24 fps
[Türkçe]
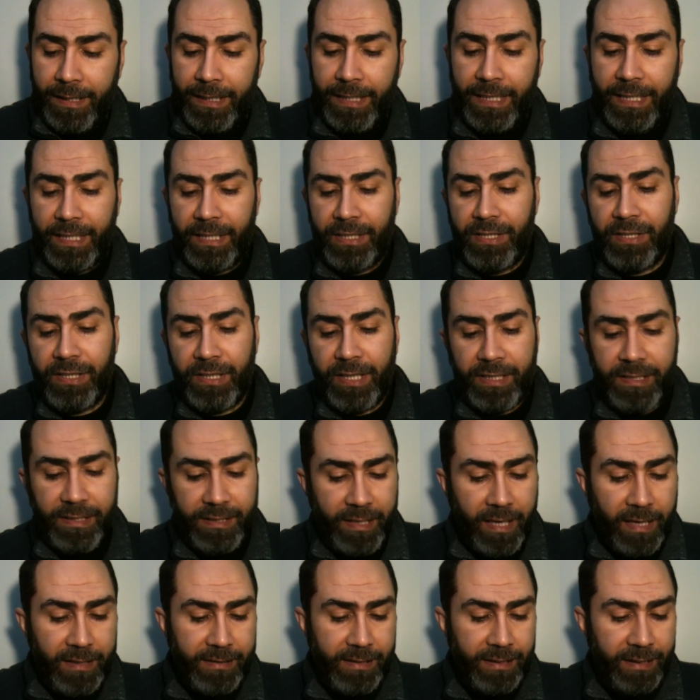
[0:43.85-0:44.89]
İkinci
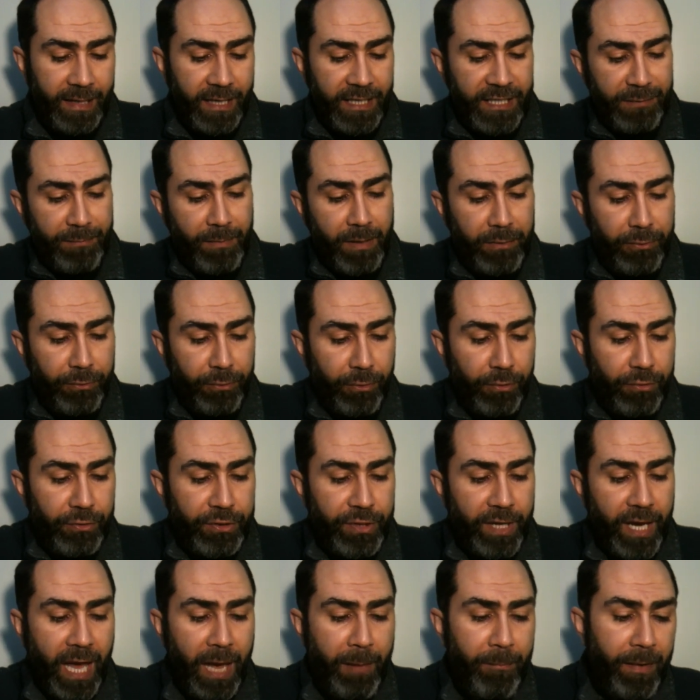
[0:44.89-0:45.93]
esasa geçmeden
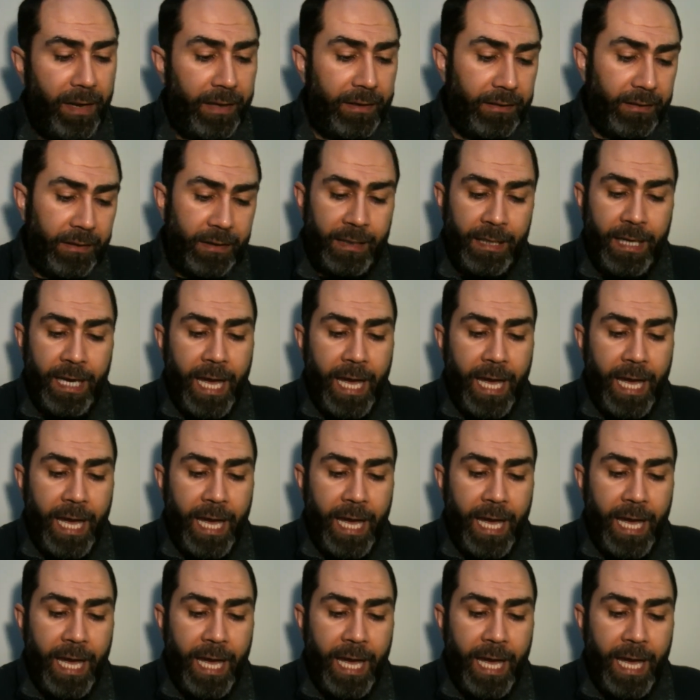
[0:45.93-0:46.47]
önce hemen